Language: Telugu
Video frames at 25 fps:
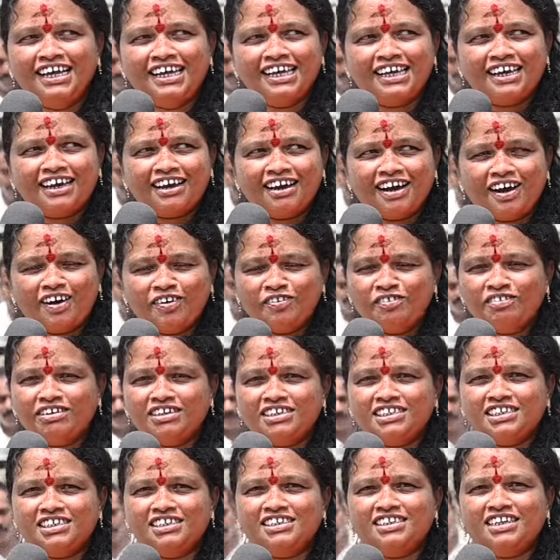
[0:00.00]
ఇంకా కూడా
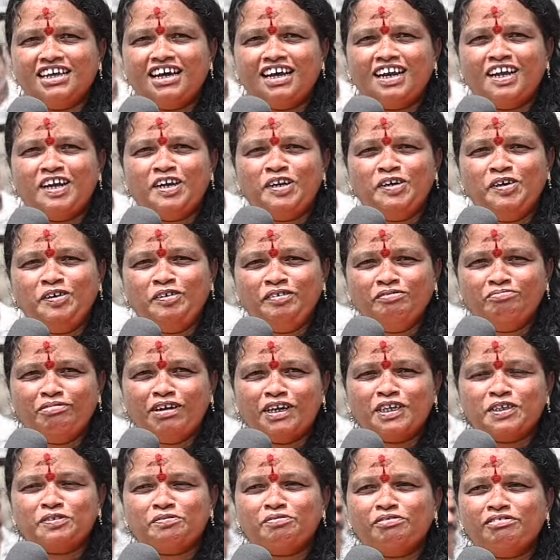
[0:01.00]
చెందాలని
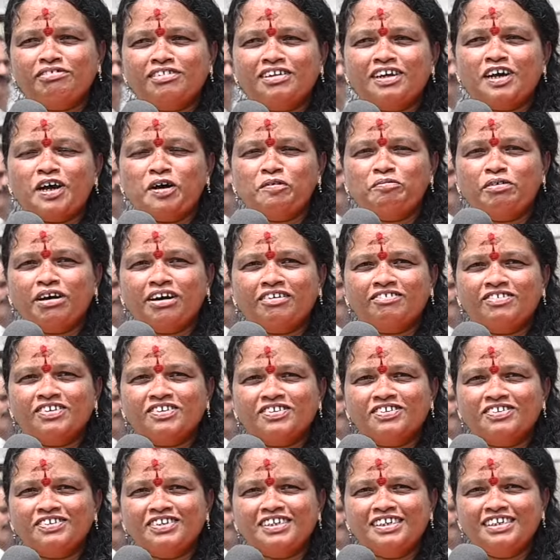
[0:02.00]
మనస్ఫూర్తిగా
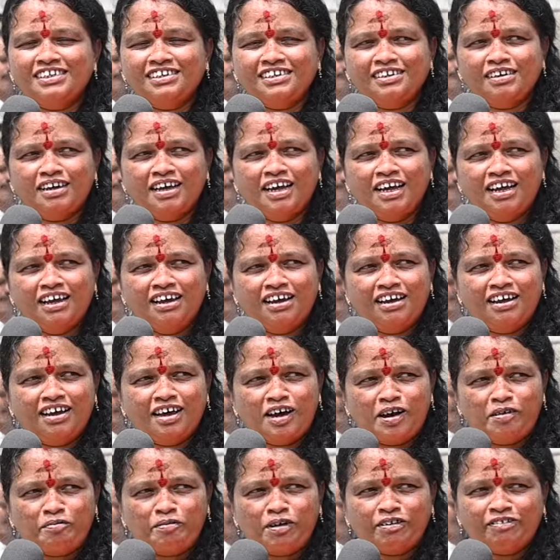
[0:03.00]
భగవంతుని
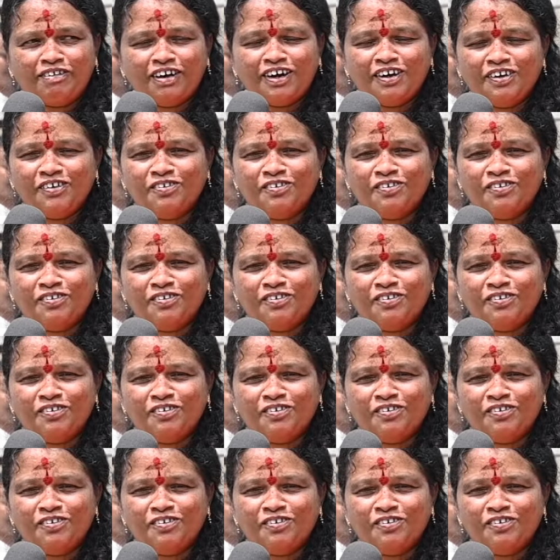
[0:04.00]
అమ్మవారిని